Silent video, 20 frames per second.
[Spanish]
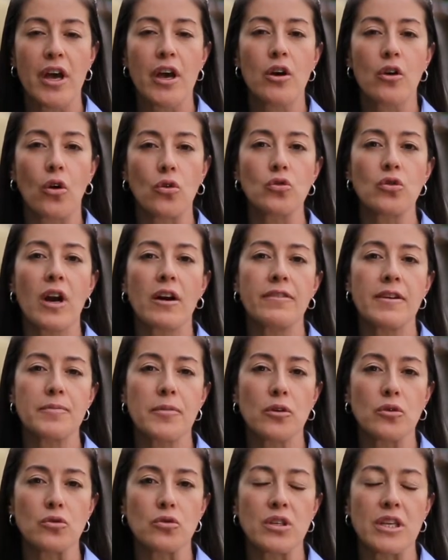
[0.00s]
con un café
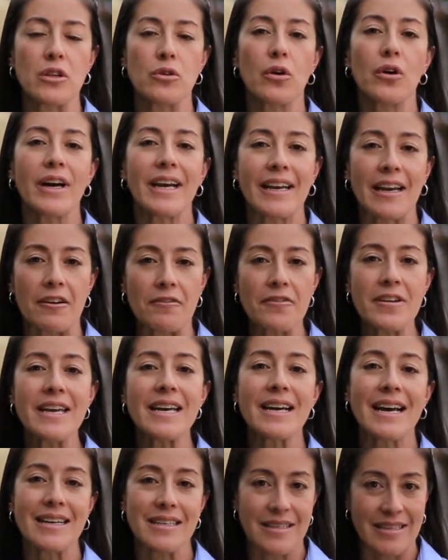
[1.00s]
producido en la
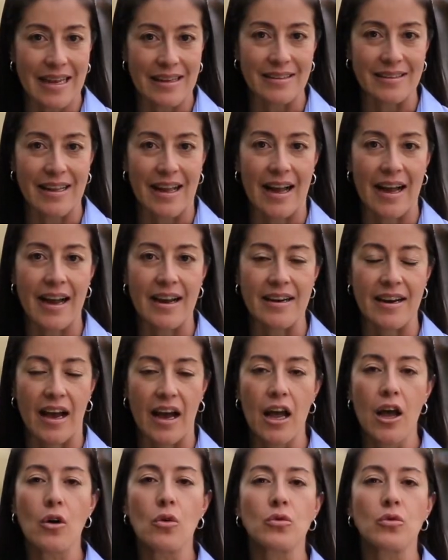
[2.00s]
finca Santa Ana,